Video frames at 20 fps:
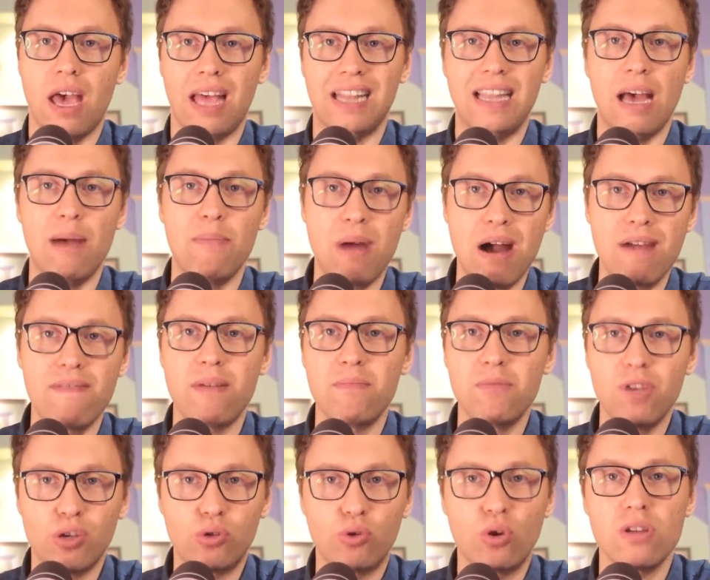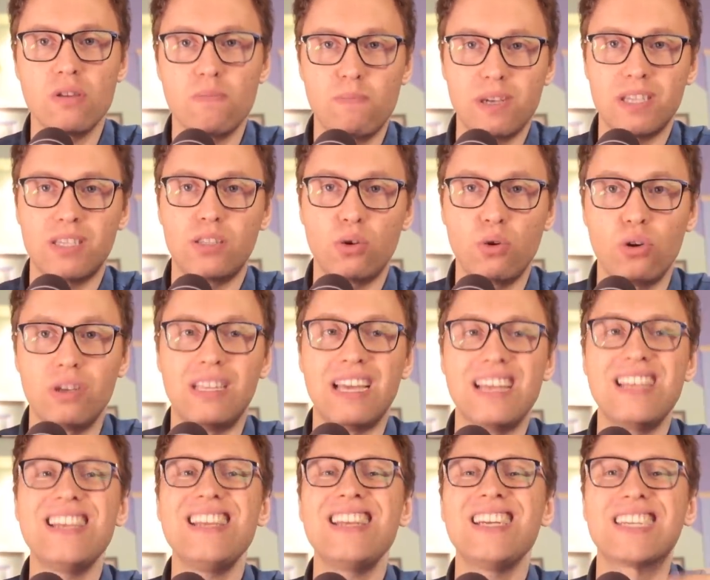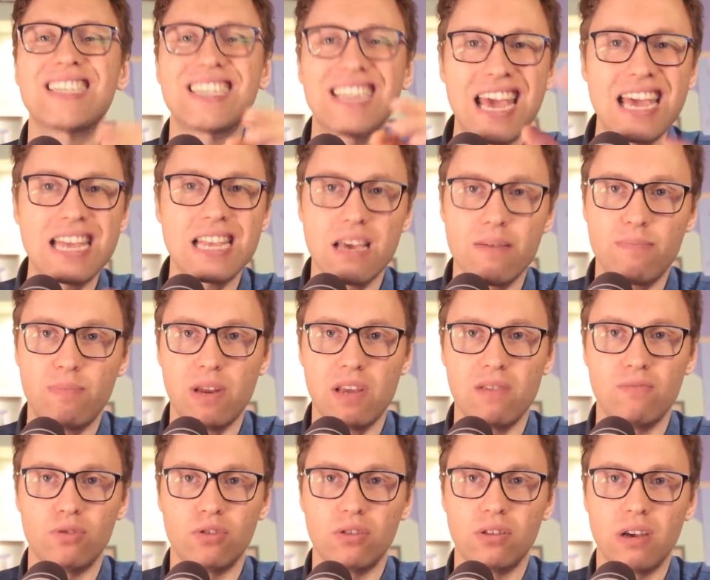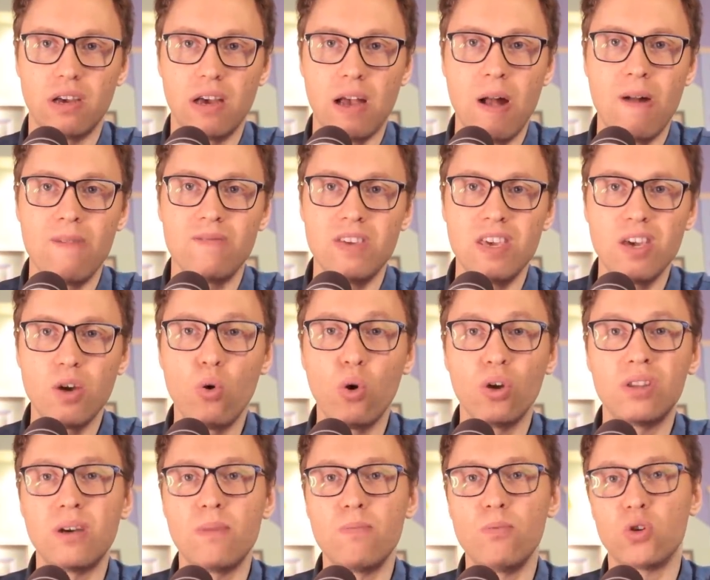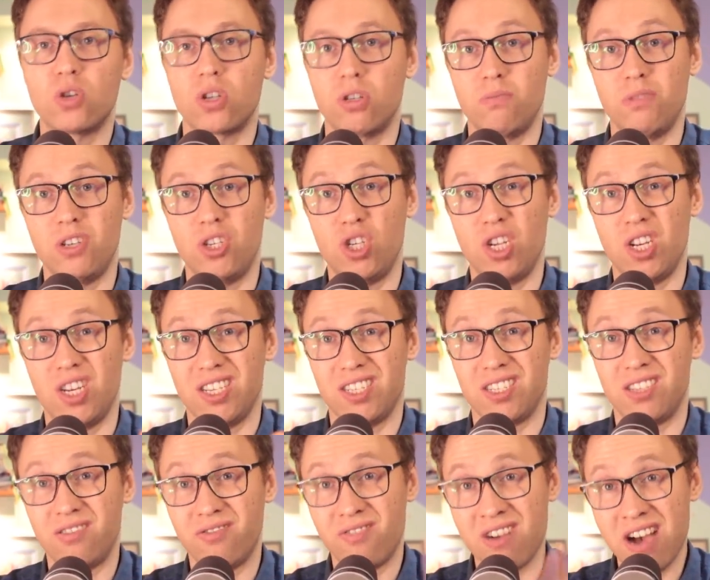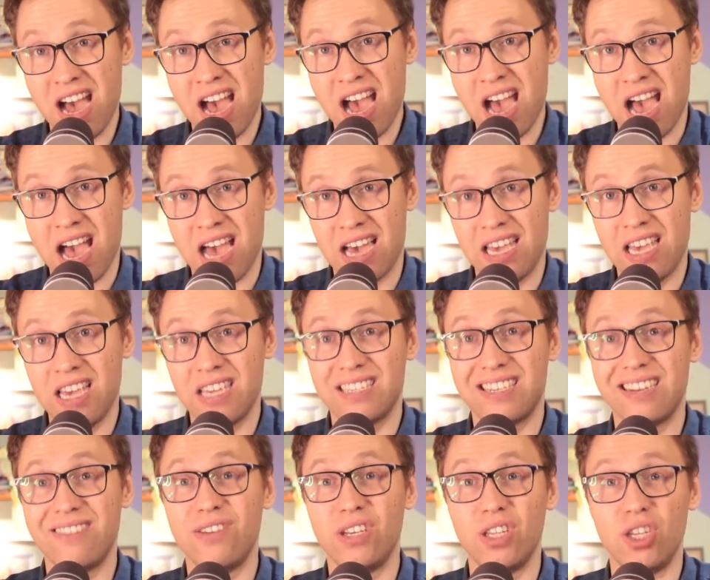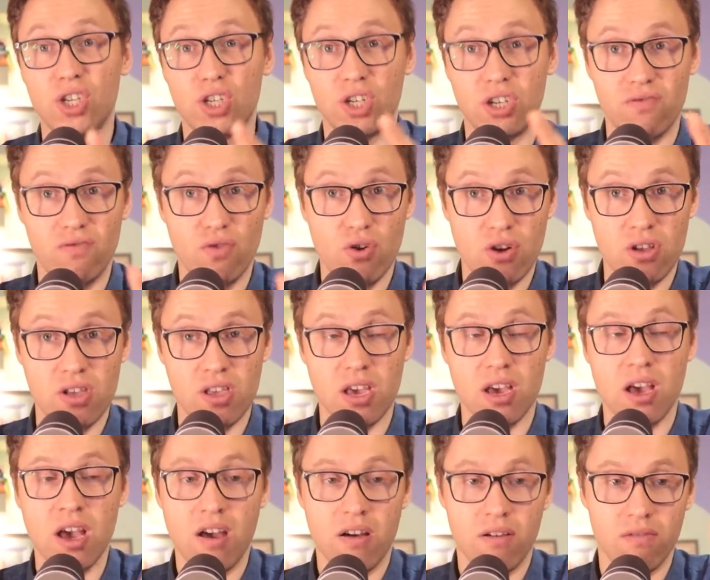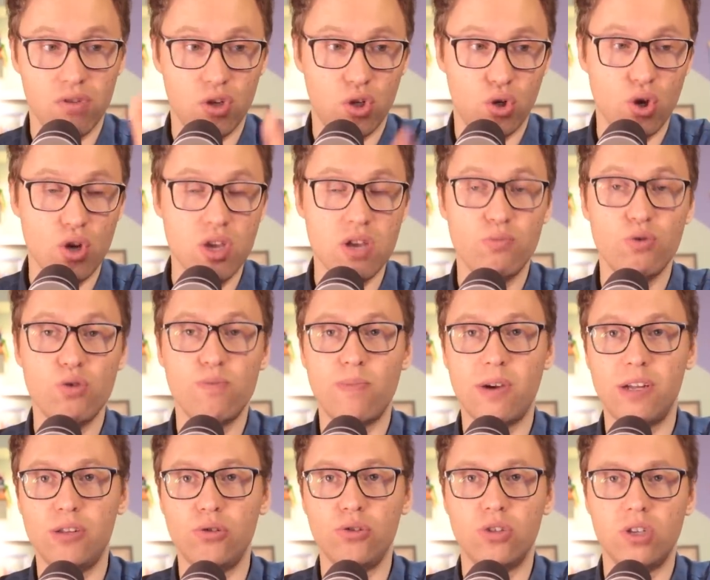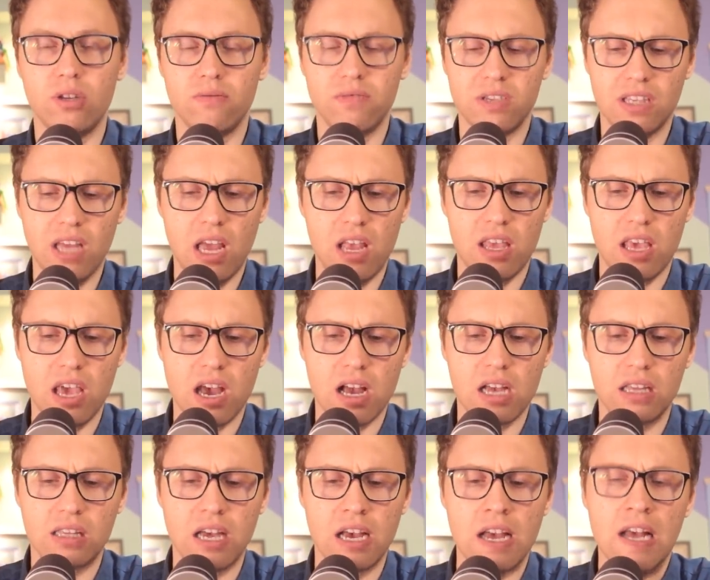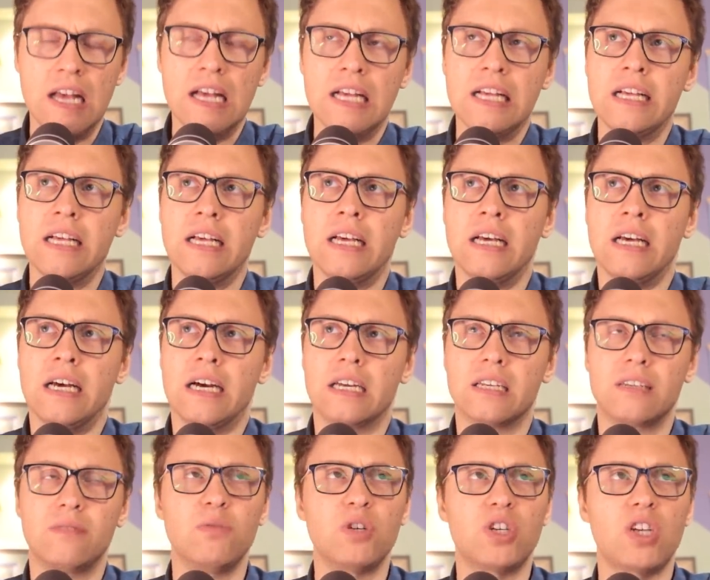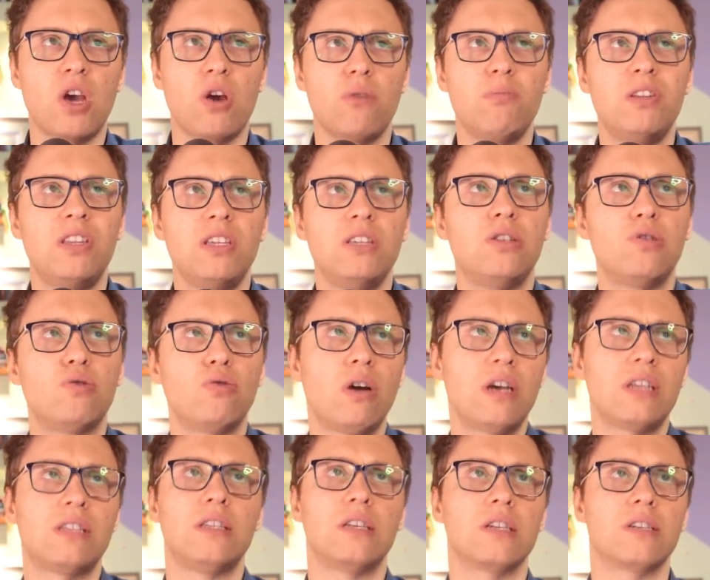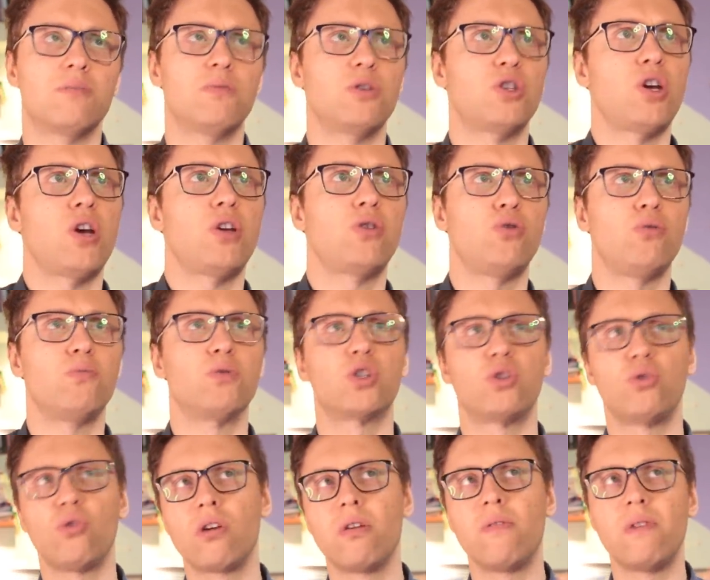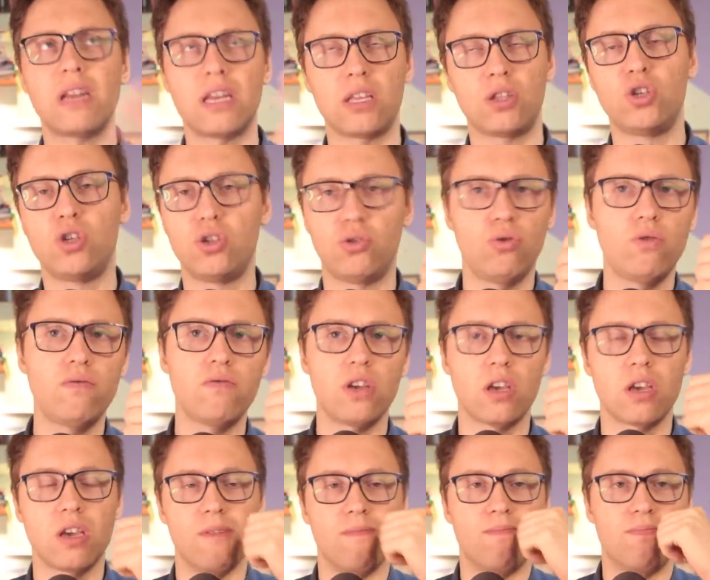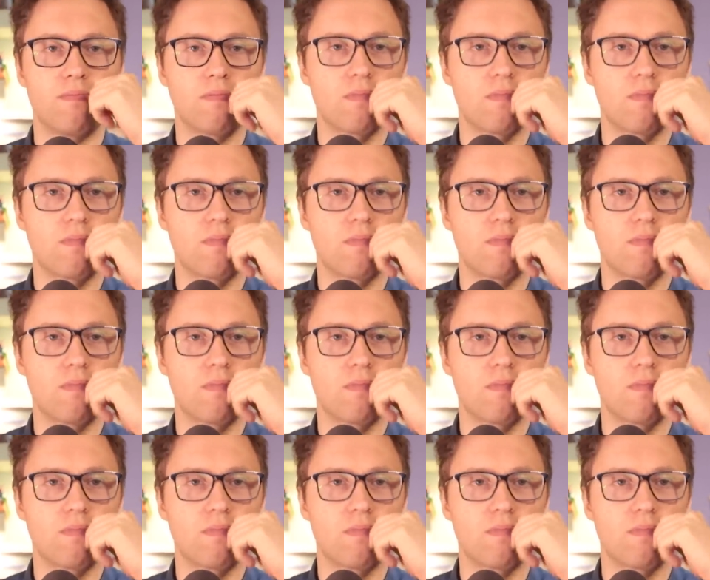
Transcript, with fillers: Дома вам никто не построит, они решение примут. И года, может быть, через два, если вы доживете, вы что-нибудь получите. Вы знаете, я когда размышляя об этой ситуации, размышляя о том, что говорят чиновники,